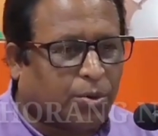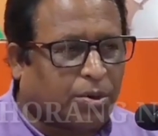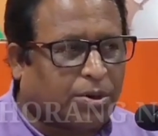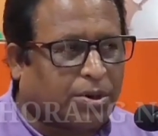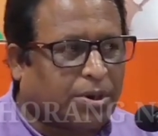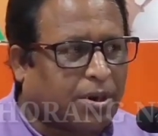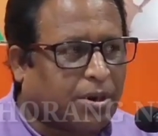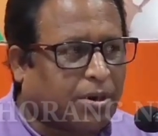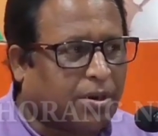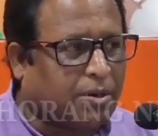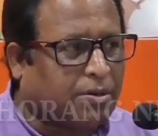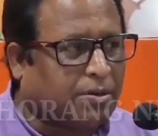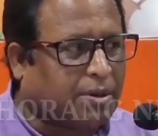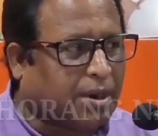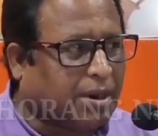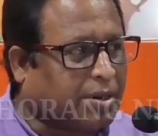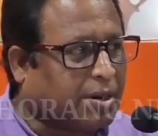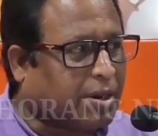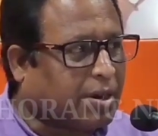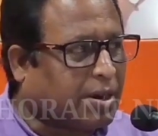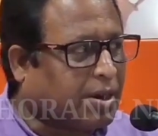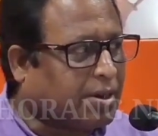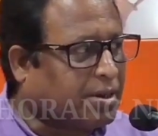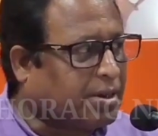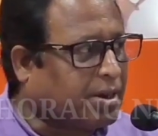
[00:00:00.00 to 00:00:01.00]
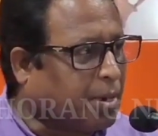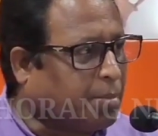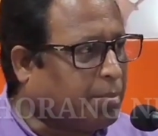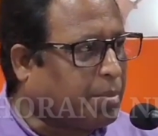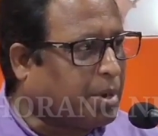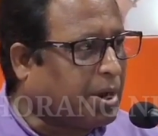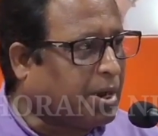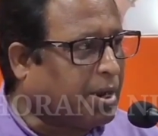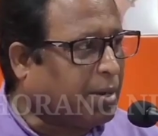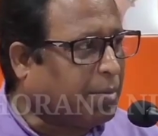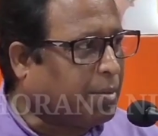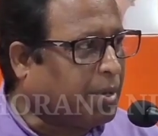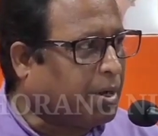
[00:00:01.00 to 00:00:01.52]
করছে তাদের কাছে আমরা
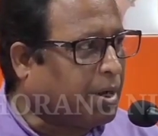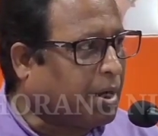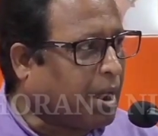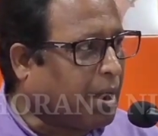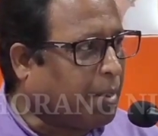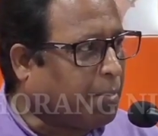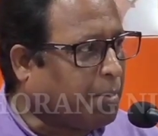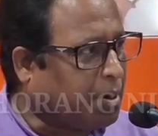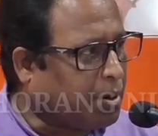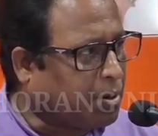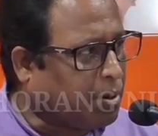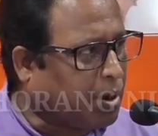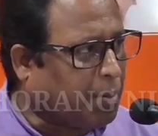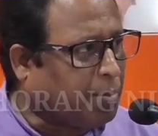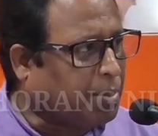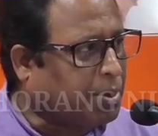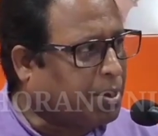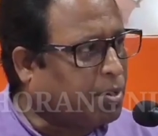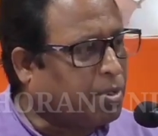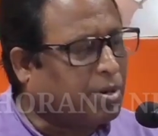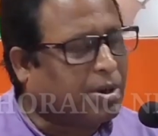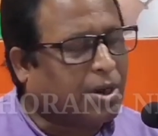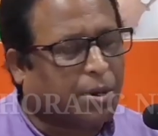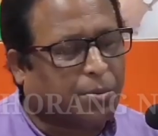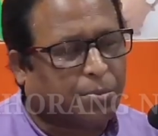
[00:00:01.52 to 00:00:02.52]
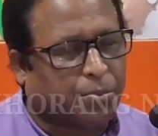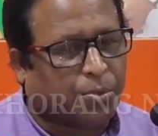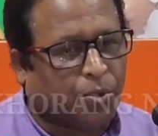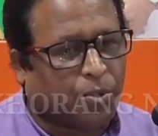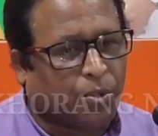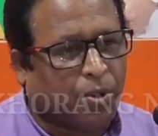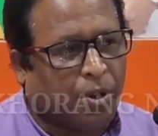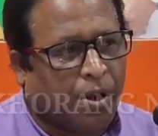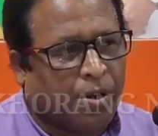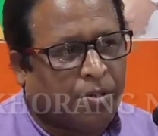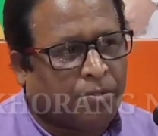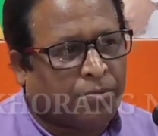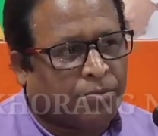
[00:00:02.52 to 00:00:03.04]
এবার আবারও আবেদন রাখব
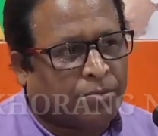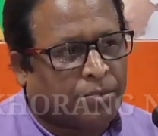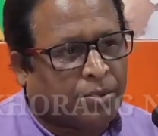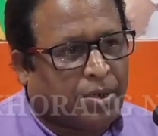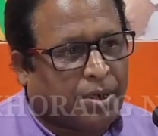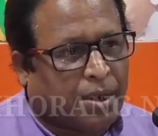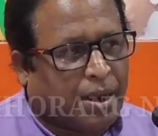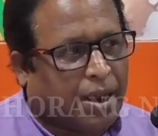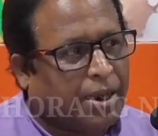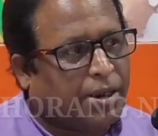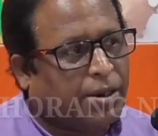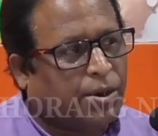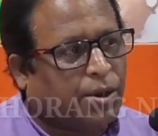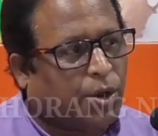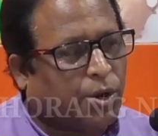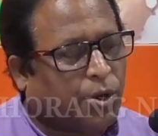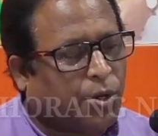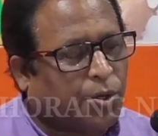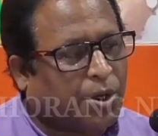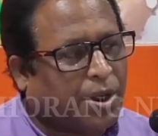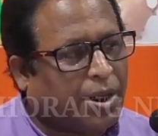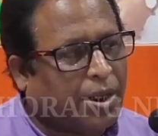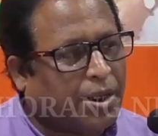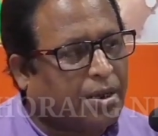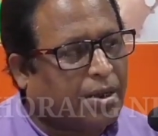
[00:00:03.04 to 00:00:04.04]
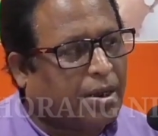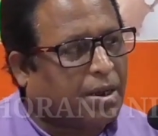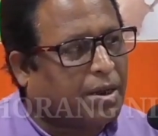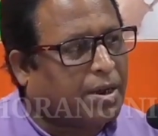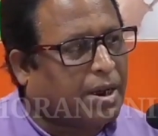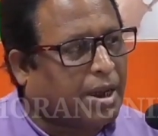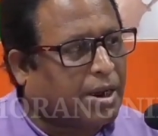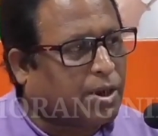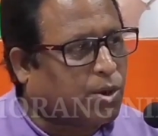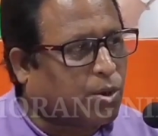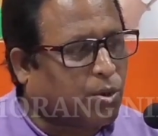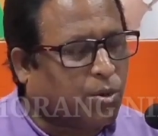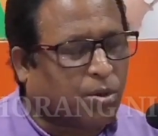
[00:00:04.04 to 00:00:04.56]
এই ধরনের
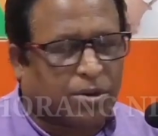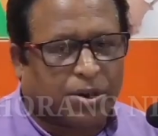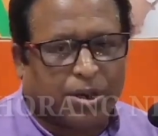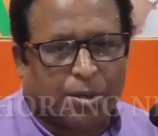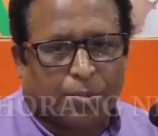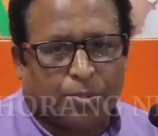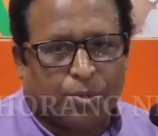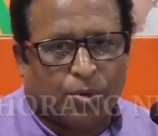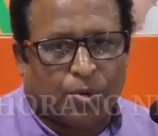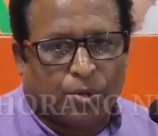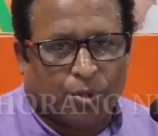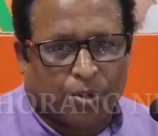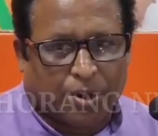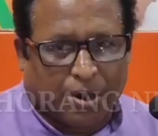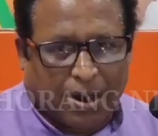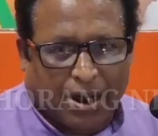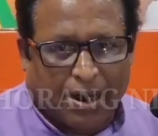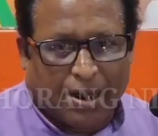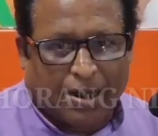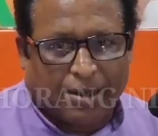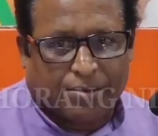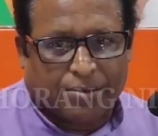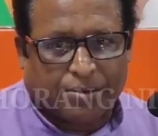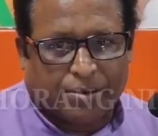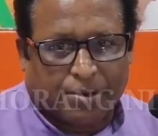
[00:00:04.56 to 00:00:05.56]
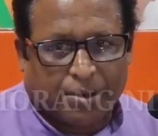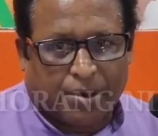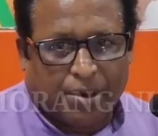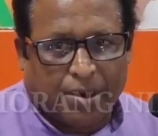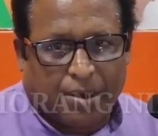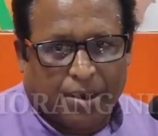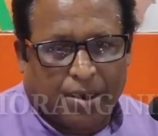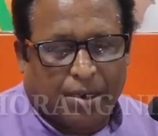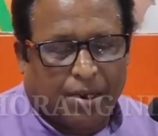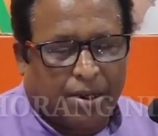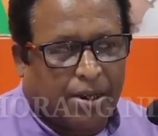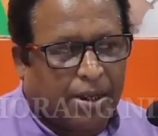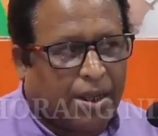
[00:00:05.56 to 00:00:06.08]
নাশকতামূলক কাজ
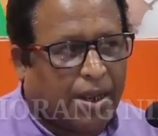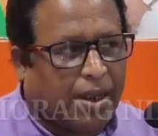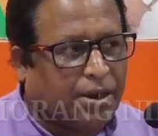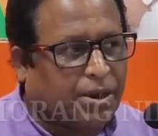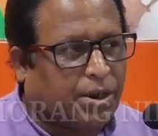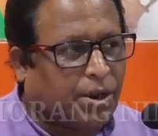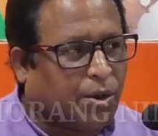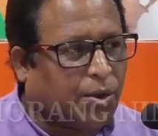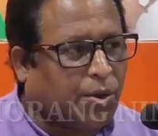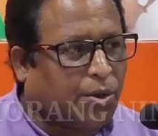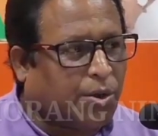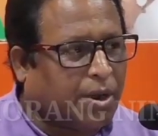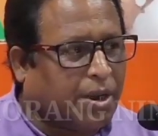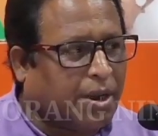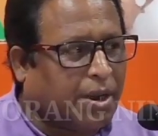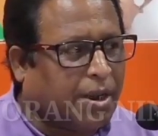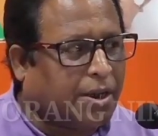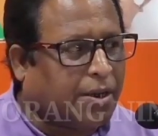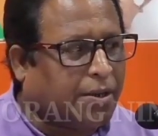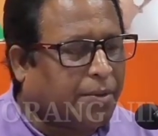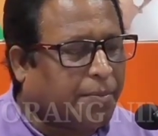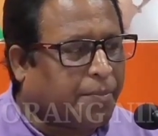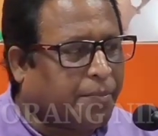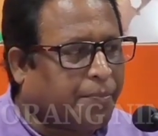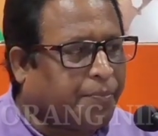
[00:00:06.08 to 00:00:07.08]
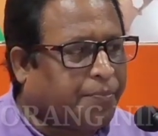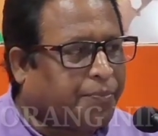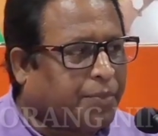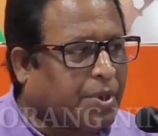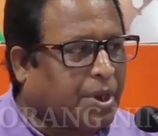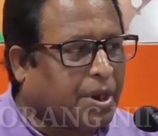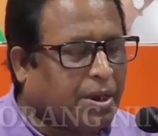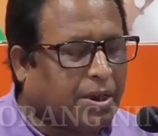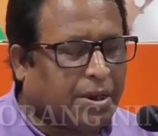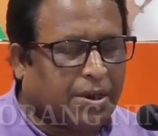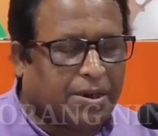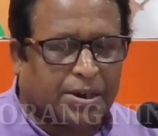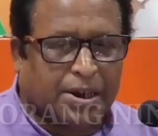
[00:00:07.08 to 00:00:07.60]
এই ধরনের
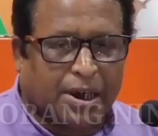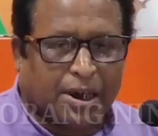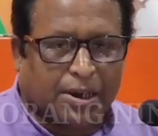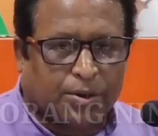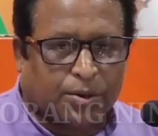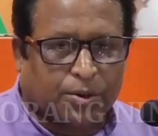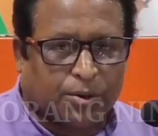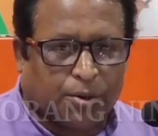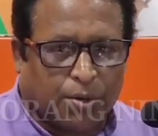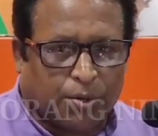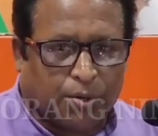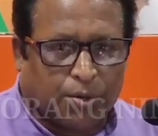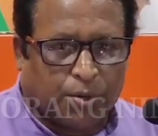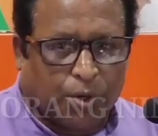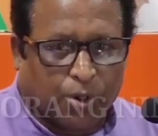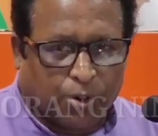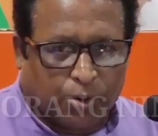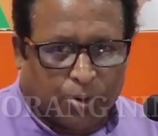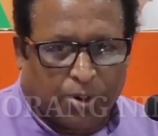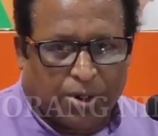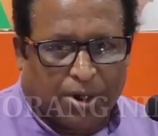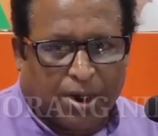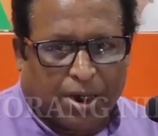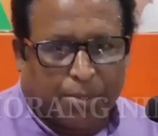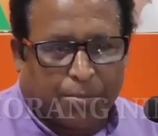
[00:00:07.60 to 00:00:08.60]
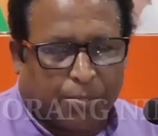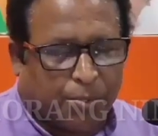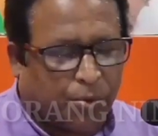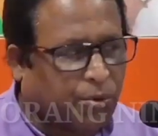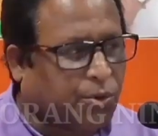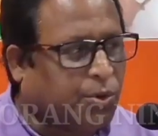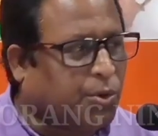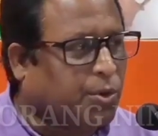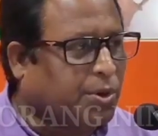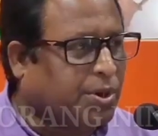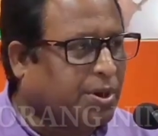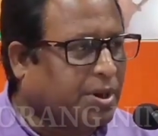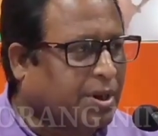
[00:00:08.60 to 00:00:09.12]
হিংসাত্মক ঘটনার
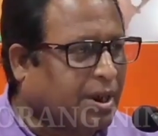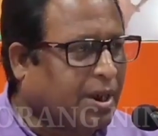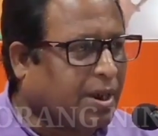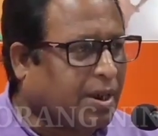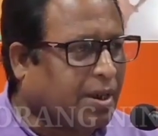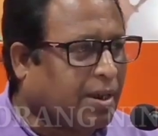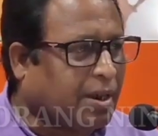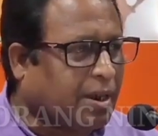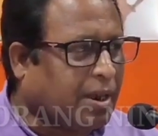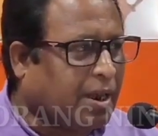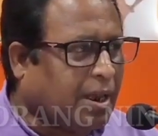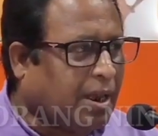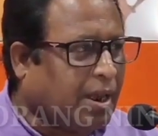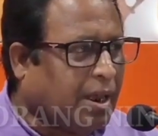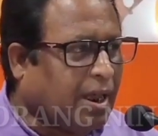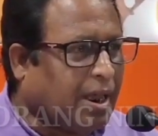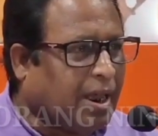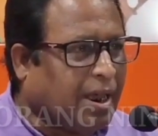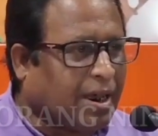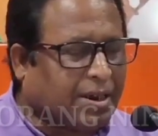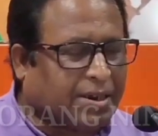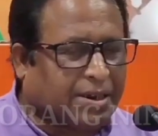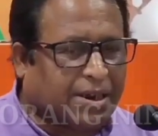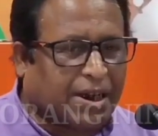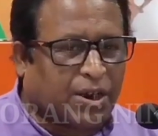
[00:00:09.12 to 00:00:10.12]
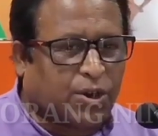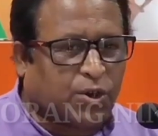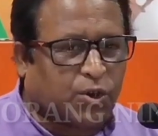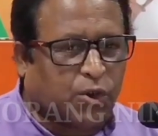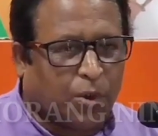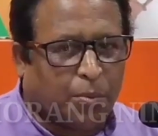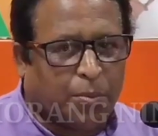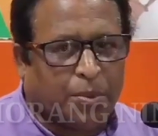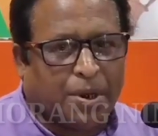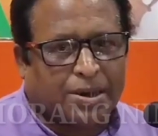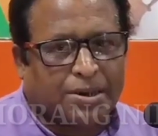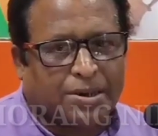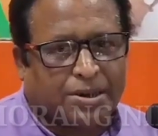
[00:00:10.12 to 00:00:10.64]
মধ্য দিয়ে একটা
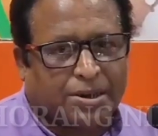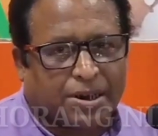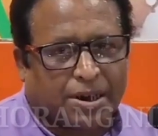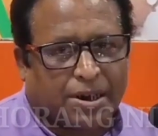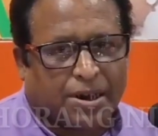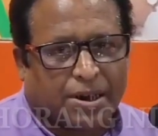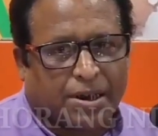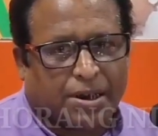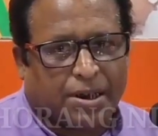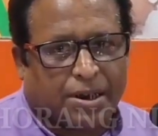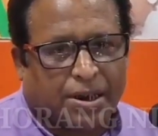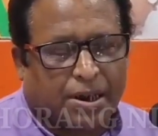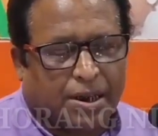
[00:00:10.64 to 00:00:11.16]
সমাজকে